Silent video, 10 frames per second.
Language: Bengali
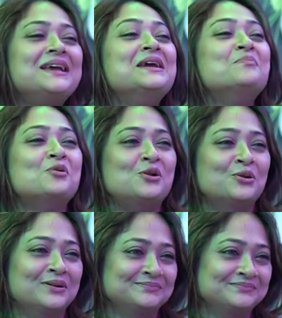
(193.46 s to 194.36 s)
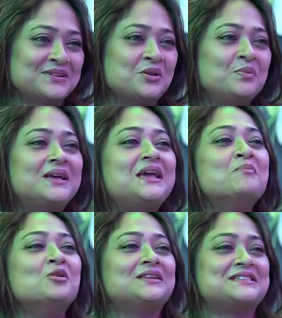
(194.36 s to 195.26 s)
কি বললো তুমি কি
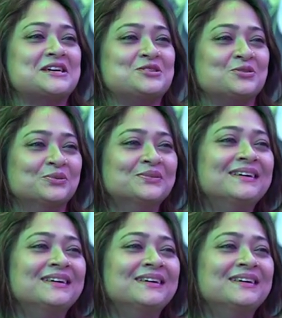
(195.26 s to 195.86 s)
বলতে চাইছো